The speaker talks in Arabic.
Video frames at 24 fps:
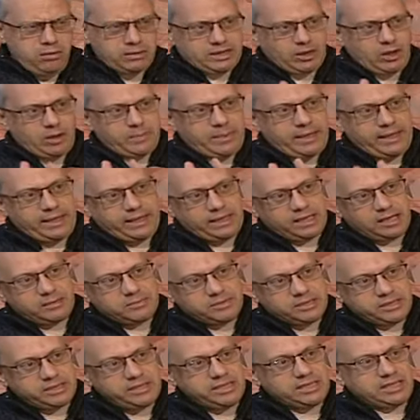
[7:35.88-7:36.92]
سواء بقى
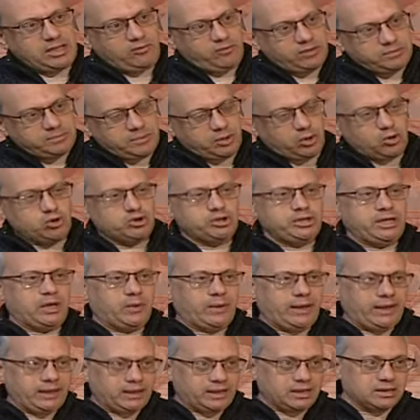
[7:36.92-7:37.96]
رمسيس او فاطمه رشدي
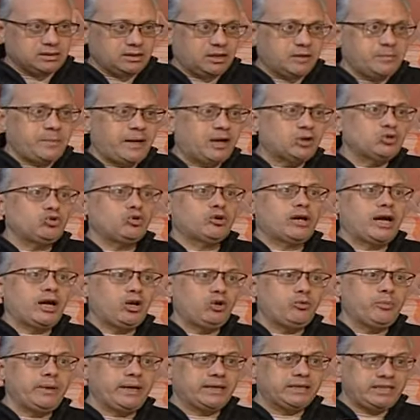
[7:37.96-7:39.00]
او علي كسار برضو
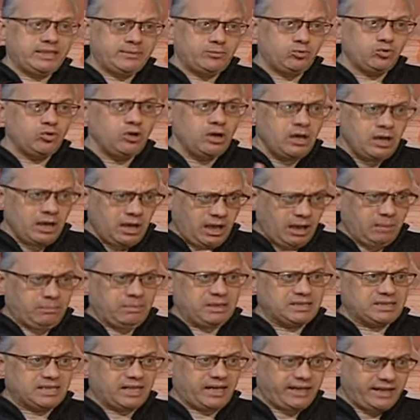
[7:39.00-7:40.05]
كانوا بيقدموا
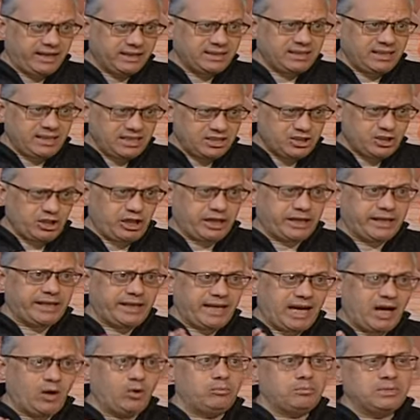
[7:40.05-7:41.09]
المسرحيات
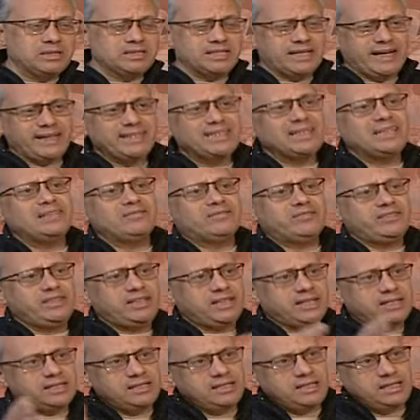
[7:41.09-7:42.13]
الشعريه او المسرحيات اللي
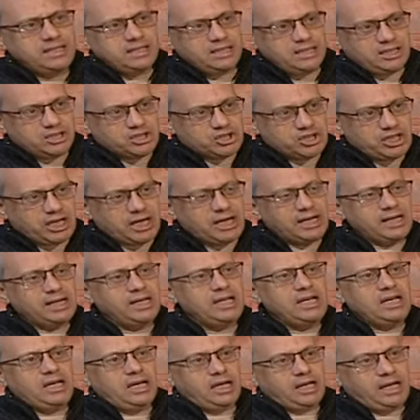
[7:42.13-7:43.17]
فيها
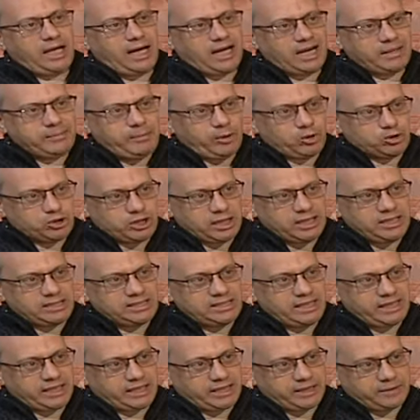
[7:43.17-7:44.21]
الشكل العربي او الشكل
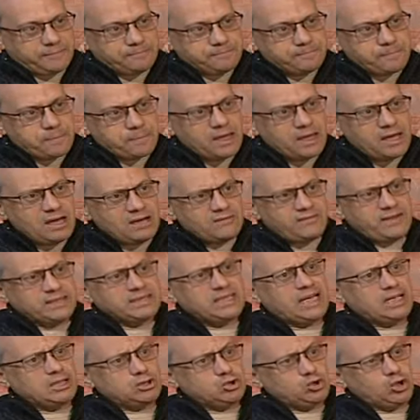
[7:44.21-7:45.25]
التاريخي
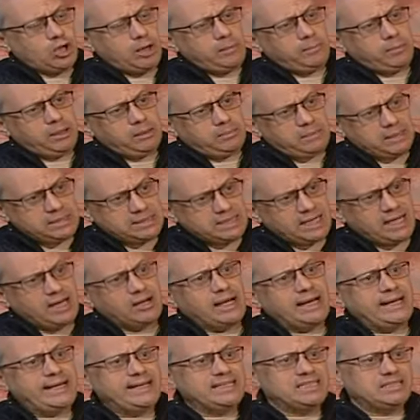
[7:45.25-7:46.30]
فتاثرا بالمسرح
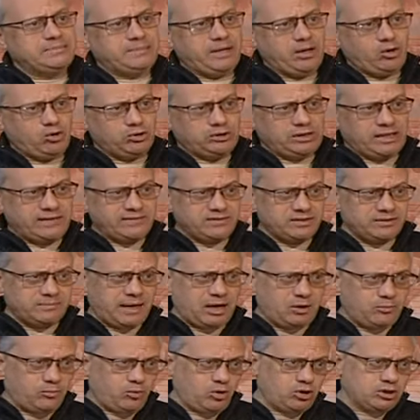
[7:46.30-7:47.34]
كان لازم اخد نفس
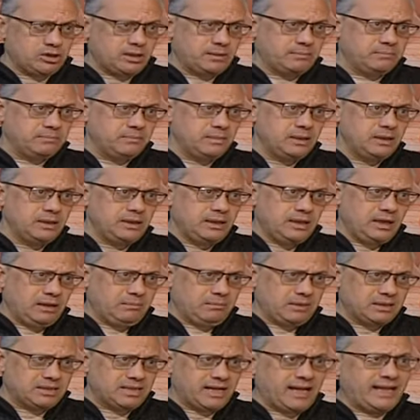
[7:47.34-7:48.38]
معظم
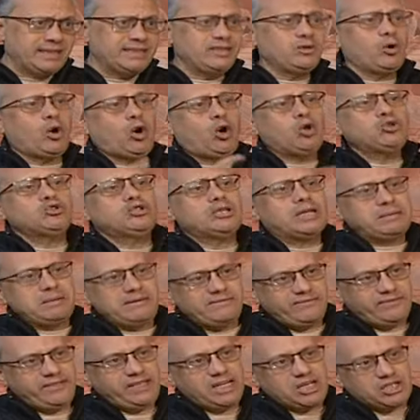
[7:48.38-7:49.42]
المسرحيات دي واحط
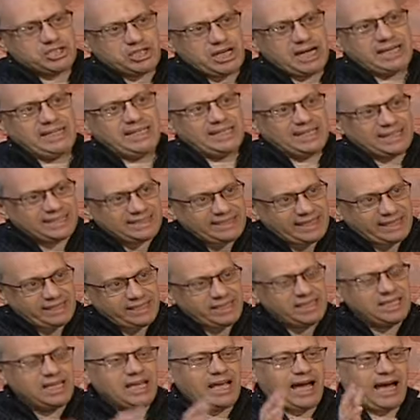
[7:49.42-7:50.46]
كمان فيها الشكل
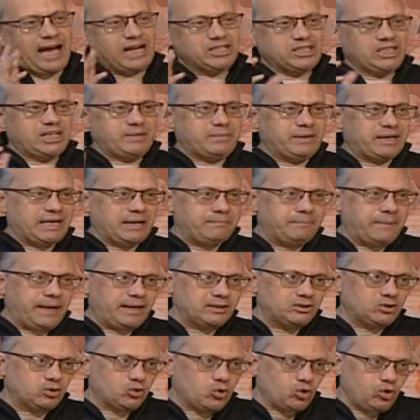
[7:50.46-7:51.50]
الغنائي عشان ابقى
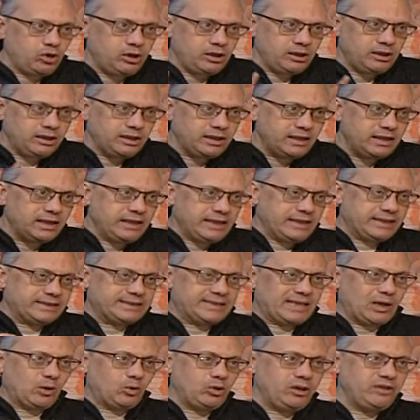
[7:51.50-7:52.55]
جمعت كل
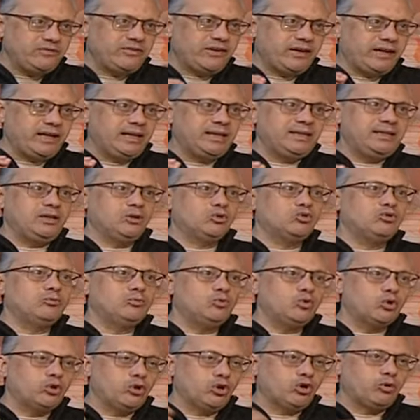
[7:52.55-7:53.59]
التوليفه اللي
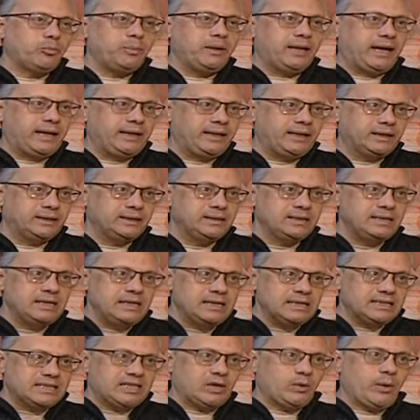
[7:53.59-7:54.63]
الجمهور يقبل عليها
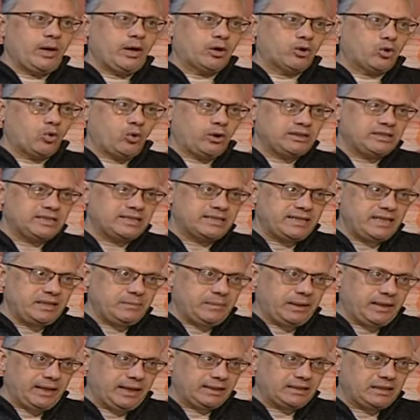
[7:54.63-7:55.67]
سواء رواد
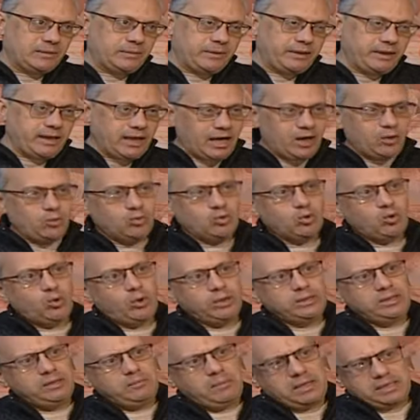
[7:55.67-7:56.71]
السينما الاجنبيه او
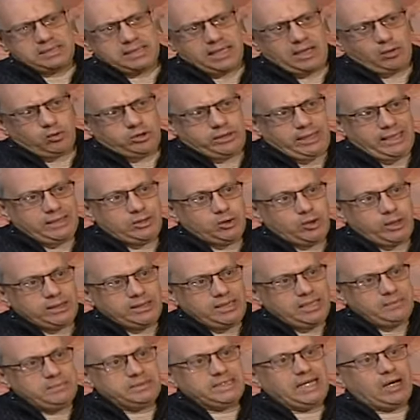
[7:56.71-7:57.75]
رواد المسرح
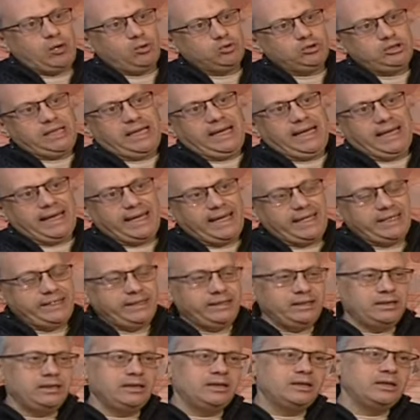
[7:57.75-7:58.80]
والتياترات اللي متعودين على
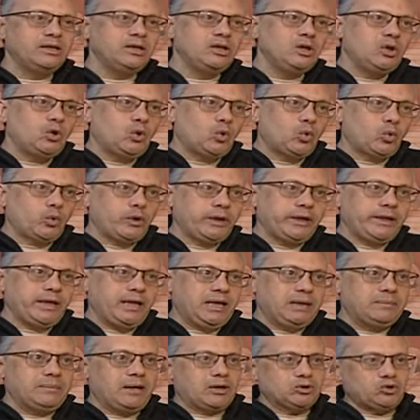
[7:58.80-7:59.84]
الاغاني
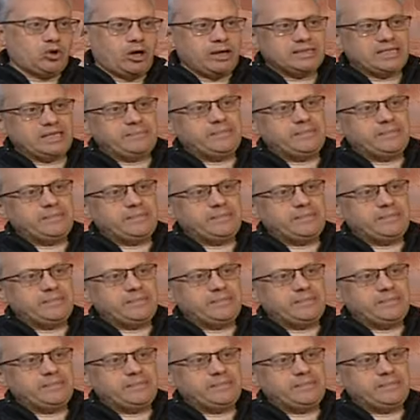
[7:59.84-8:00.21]
والمقطوعات زي